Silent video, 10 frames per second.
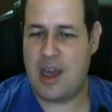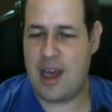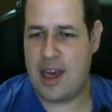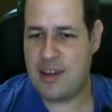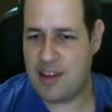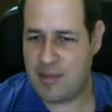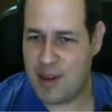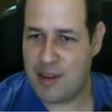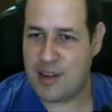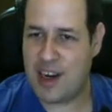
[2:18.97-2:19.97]
Hay dos
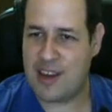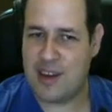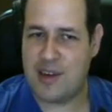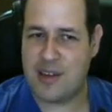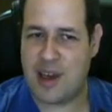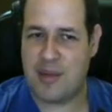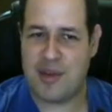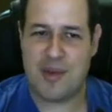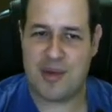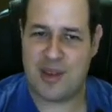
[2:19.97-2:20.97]
espacios clásicos que
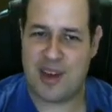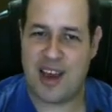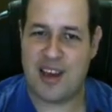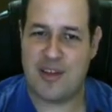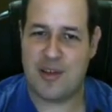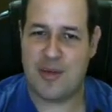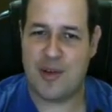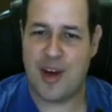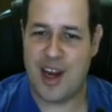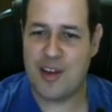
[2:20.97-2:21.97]
podemos mostrar que son
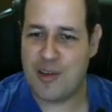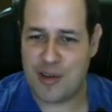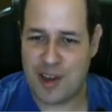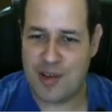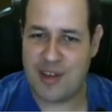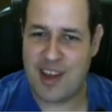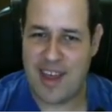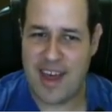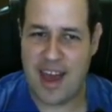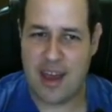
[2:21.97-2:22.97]
homogéneos usando esta
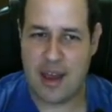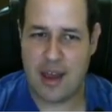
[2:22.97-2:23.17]
idea.